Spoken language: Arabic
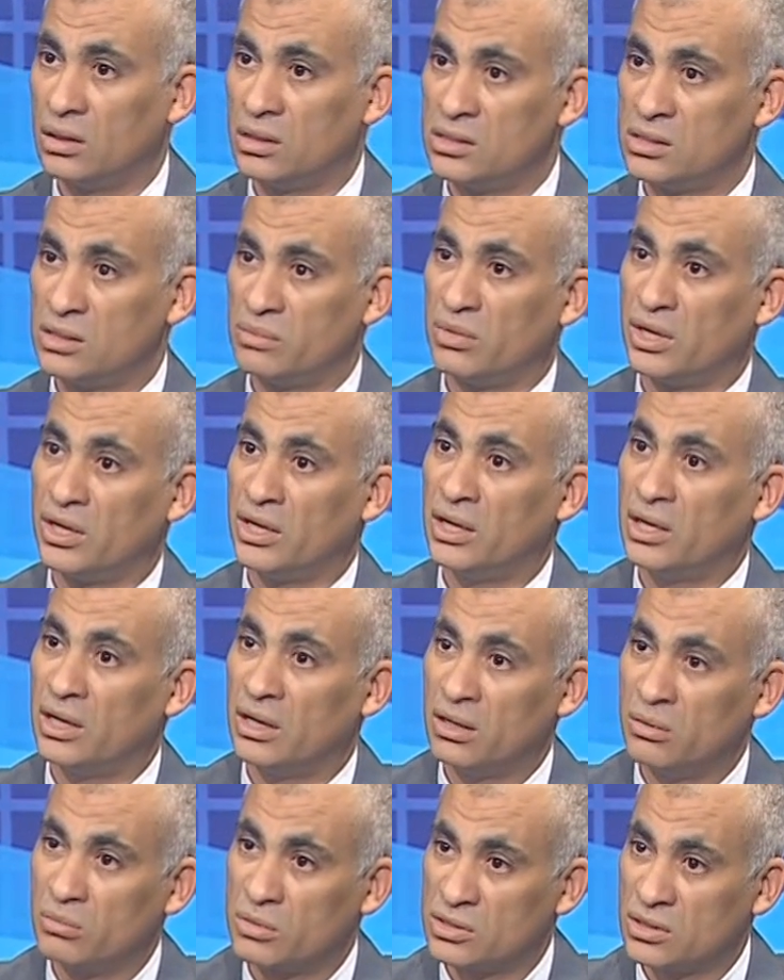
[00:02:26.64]
استمراريه
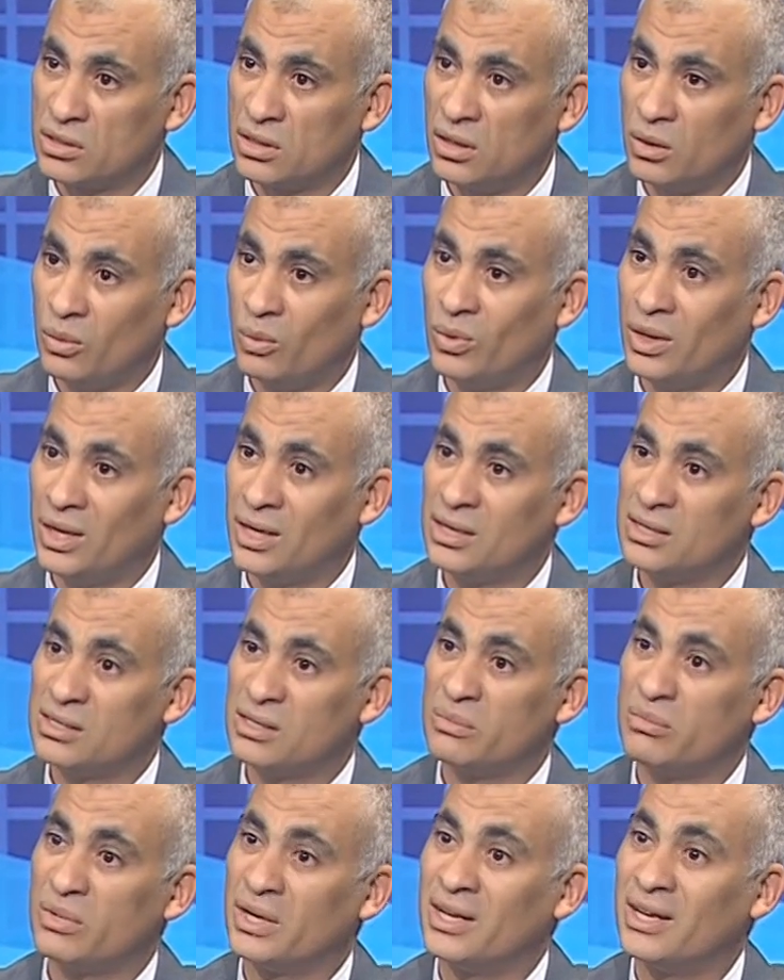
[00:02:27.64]
للمصالح ولا
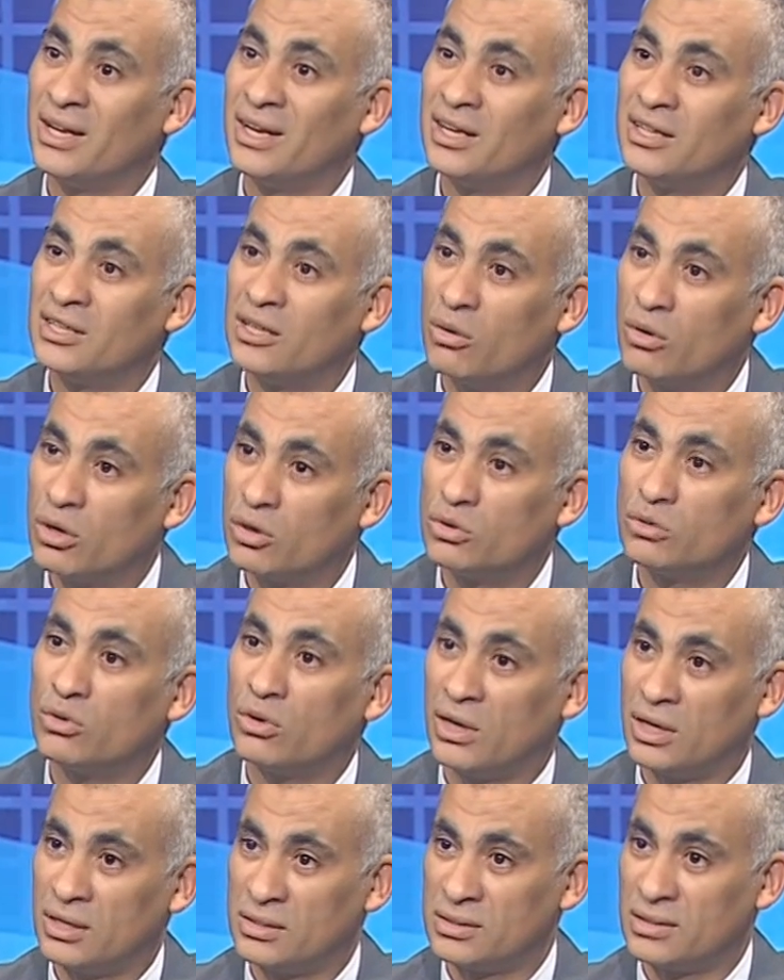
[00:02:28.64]
الاستمراريه لتواجده
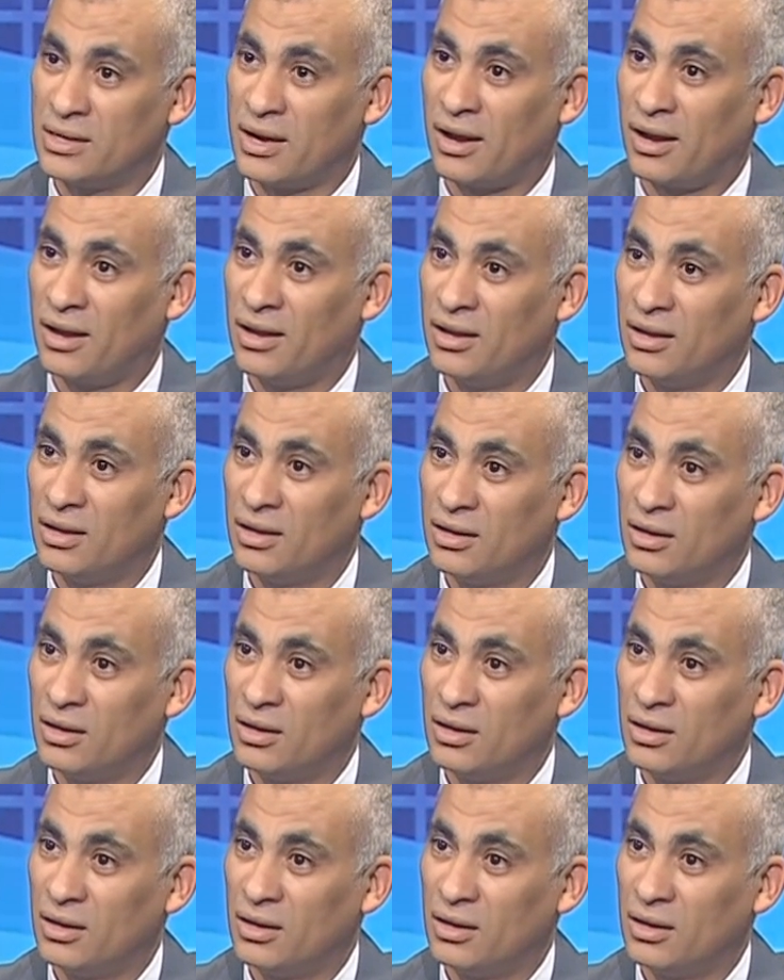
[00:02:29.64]
على الساحه م.